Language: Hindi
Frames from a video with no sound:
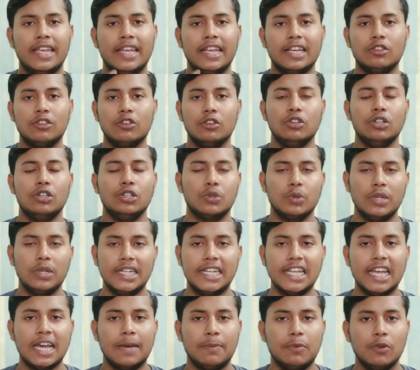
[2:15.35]
एक दो जो
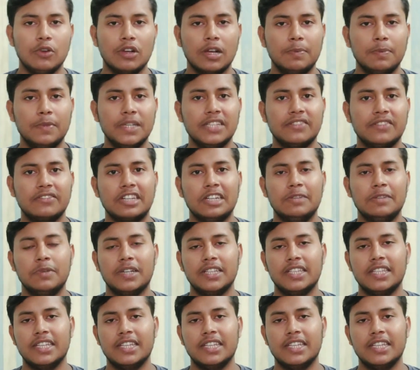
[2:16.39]
ट्वीट है आप लोग अपनी स्क्रीन पर